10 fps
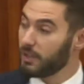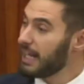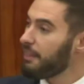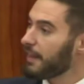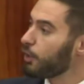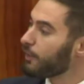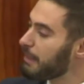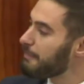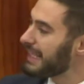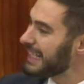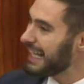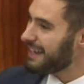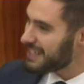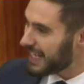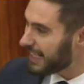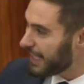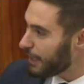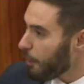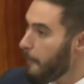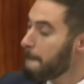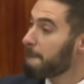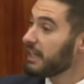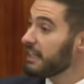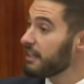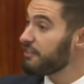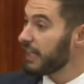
podrá hacerlo de manera secreta y